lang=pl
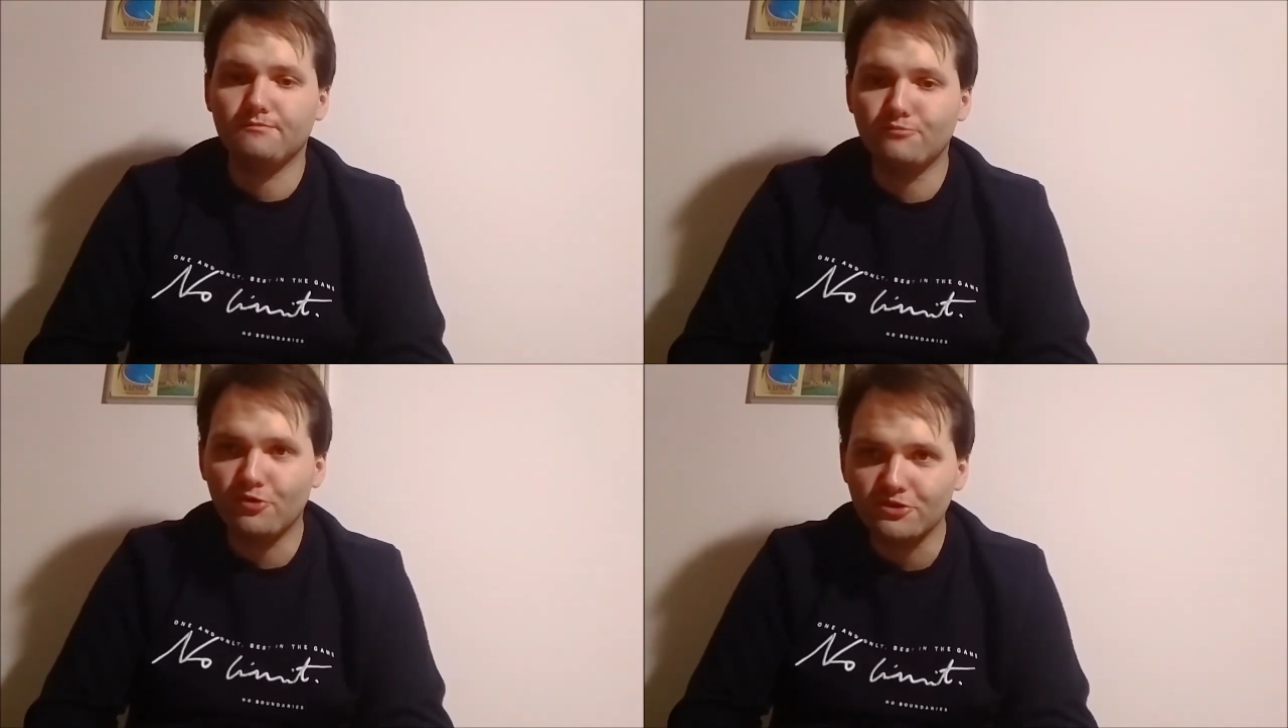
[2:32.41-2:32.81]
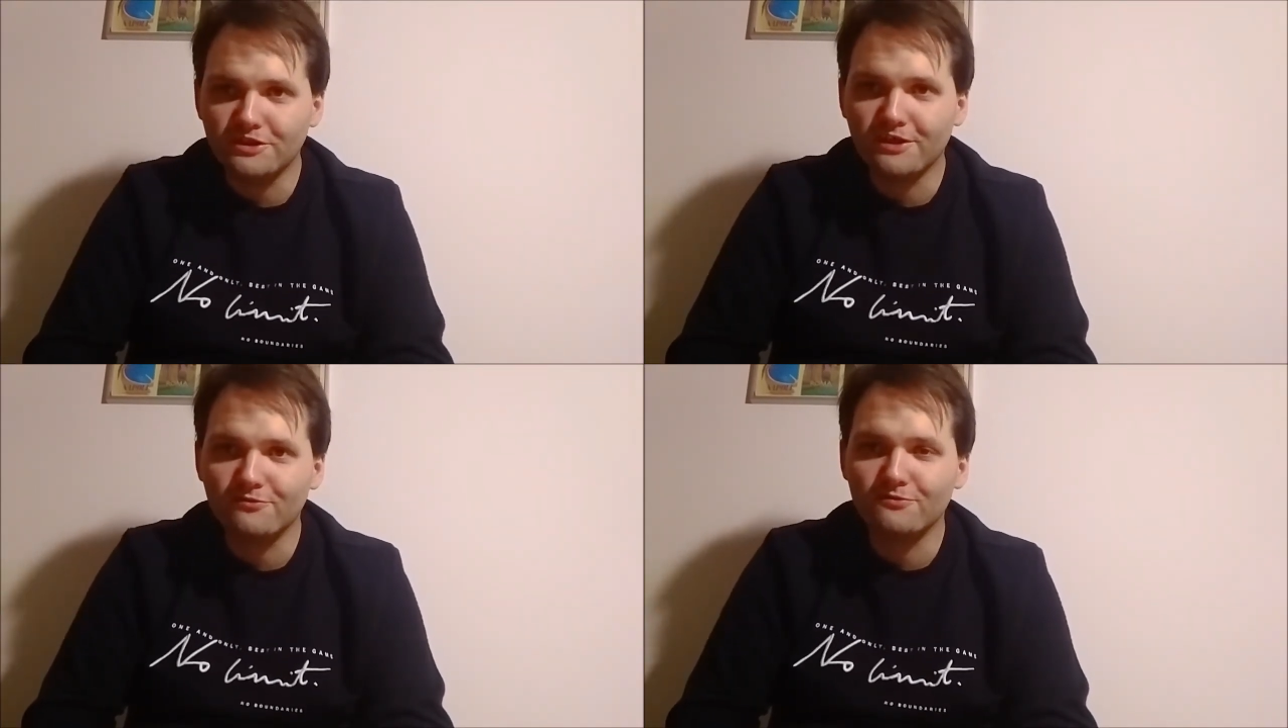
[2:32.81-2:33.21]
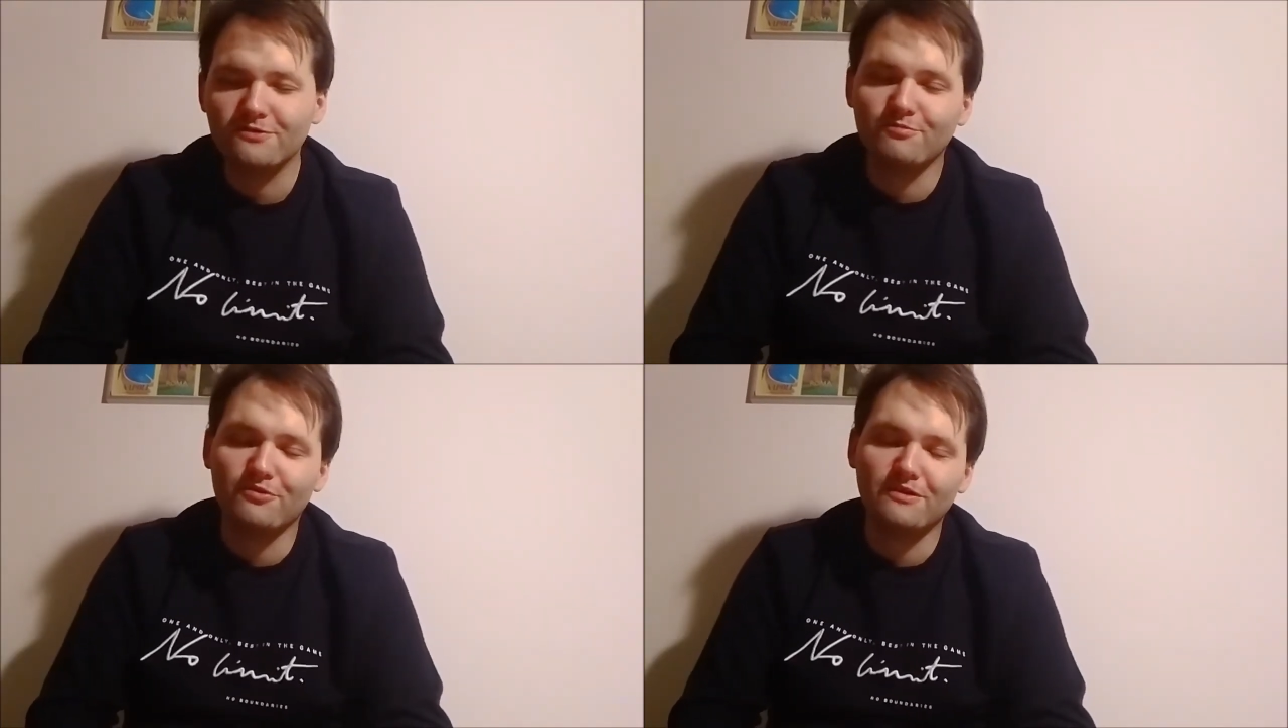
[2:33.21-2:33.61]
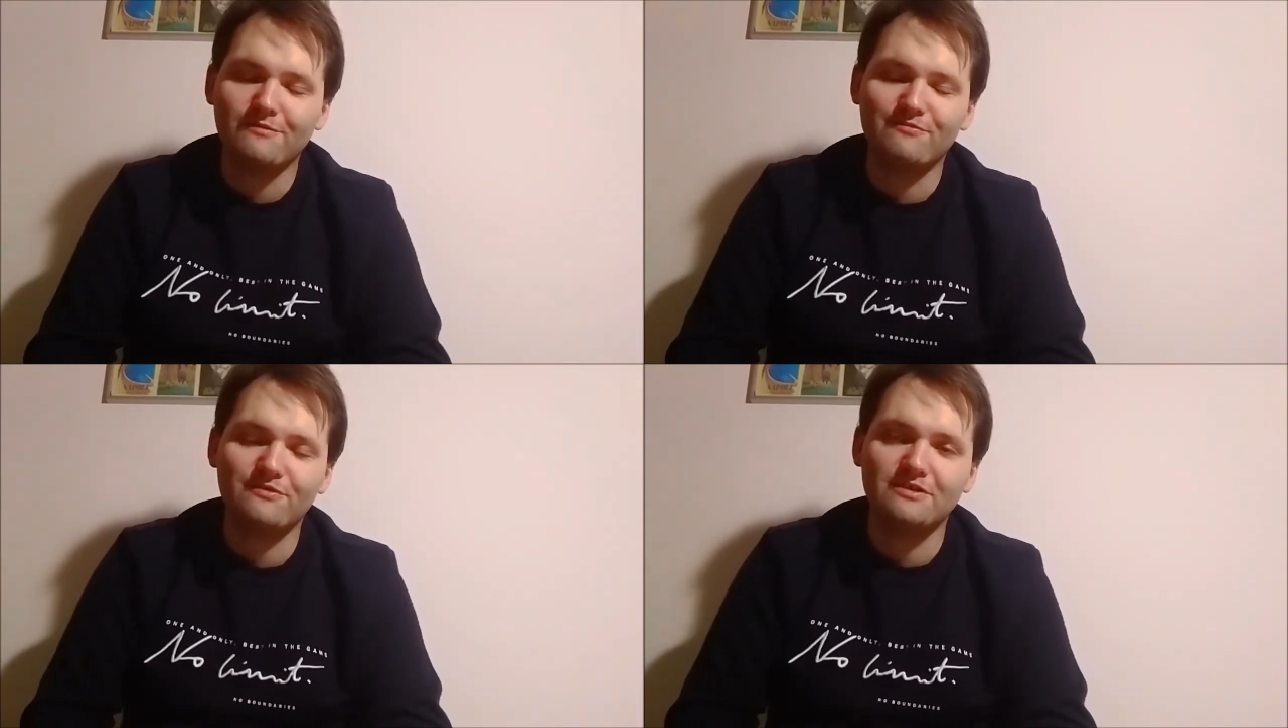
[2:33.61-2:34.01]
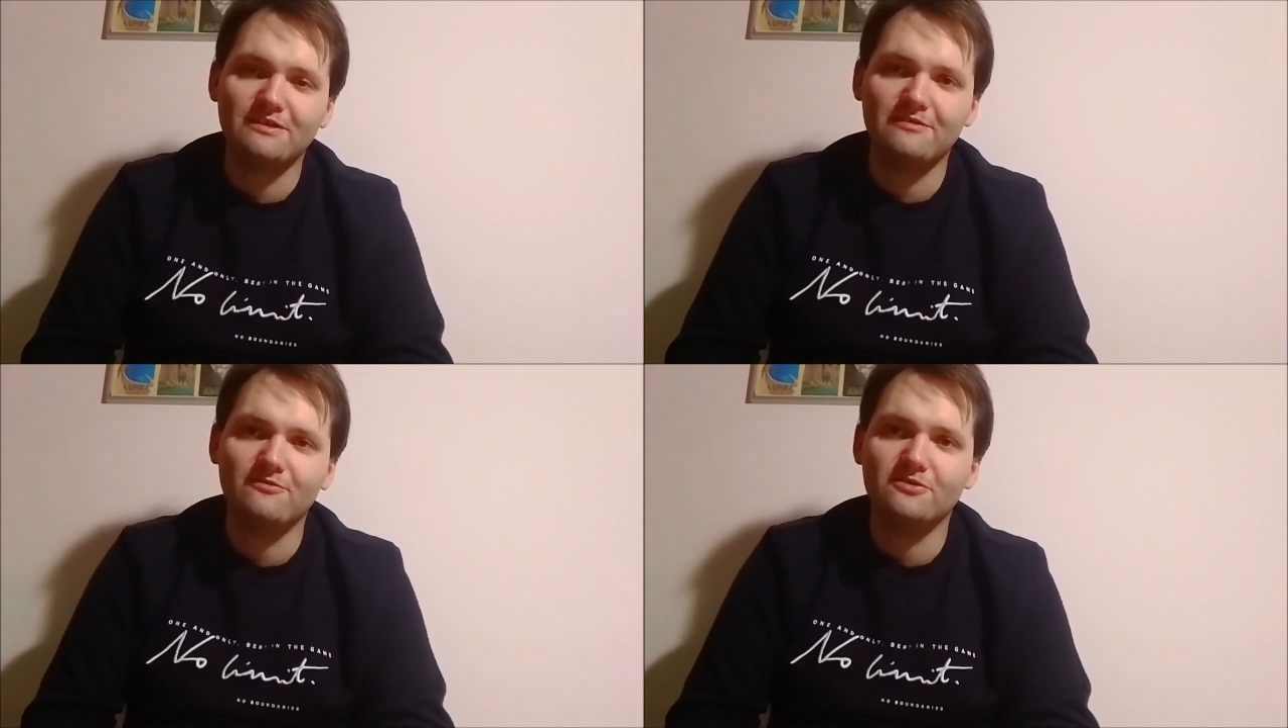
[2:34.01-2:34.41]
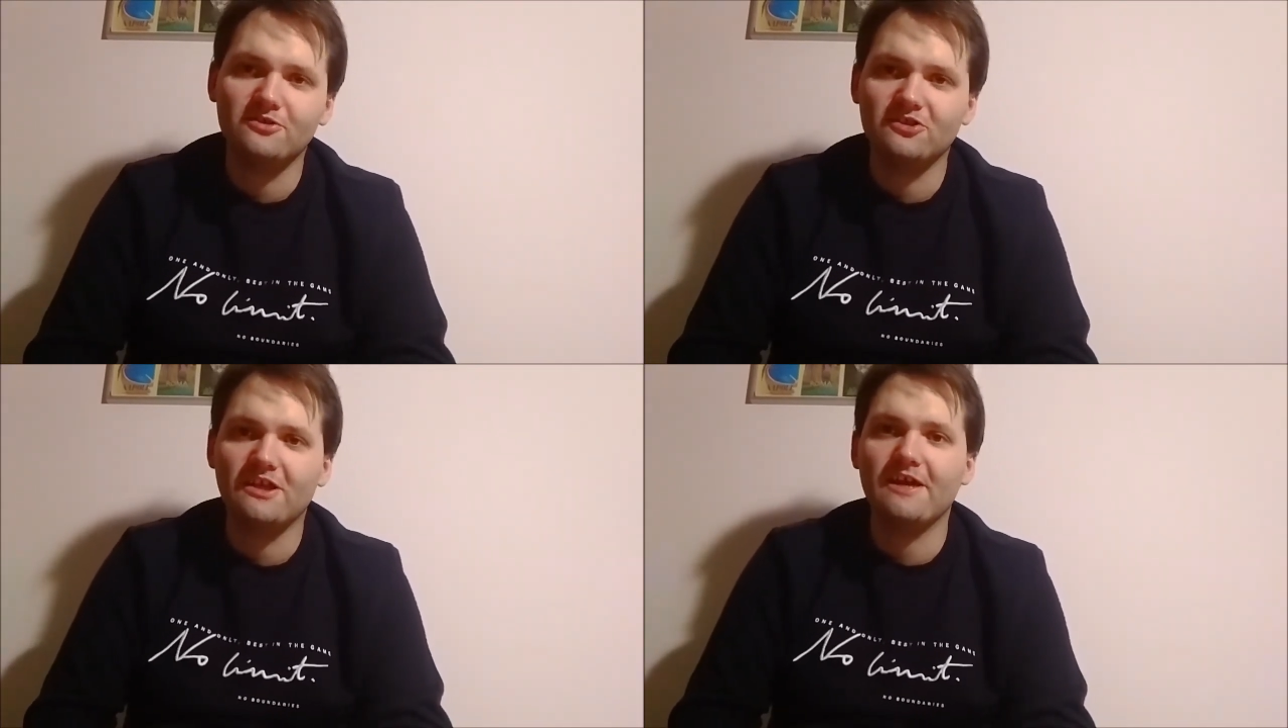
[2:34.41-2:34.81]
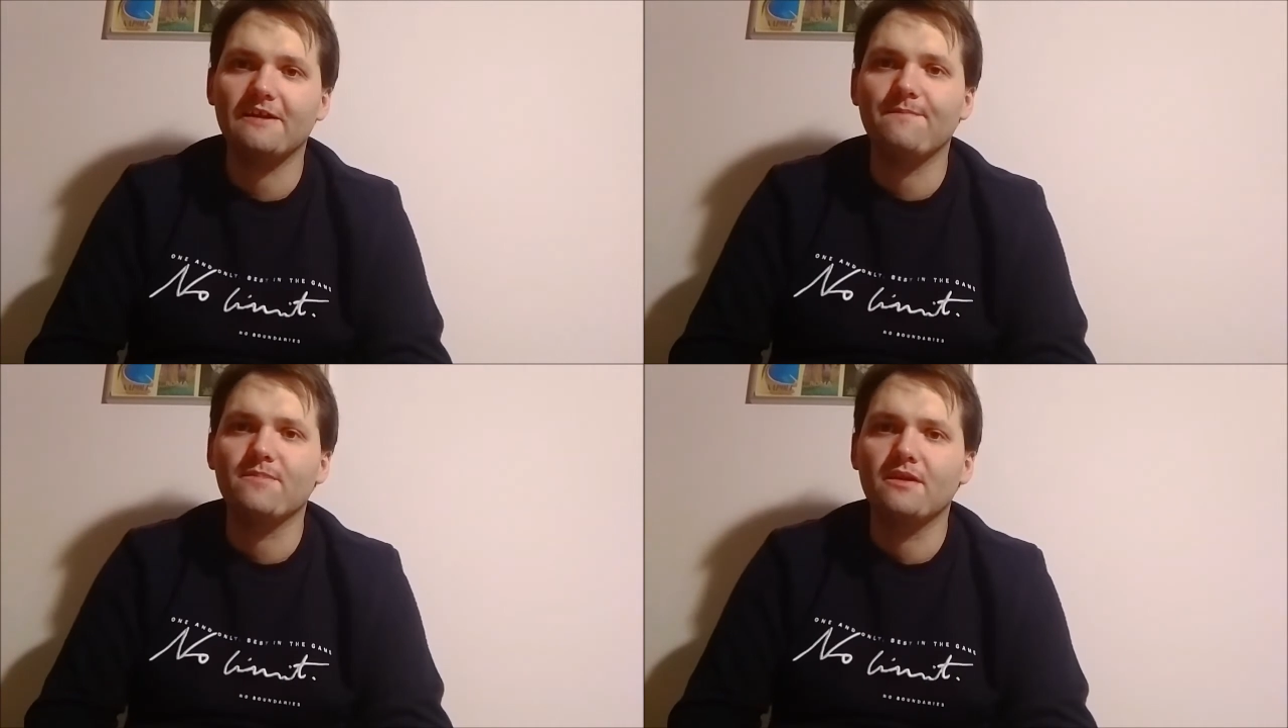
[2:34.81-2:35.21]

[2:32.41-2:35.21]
można już po nie, po nie sięgnąć cztery.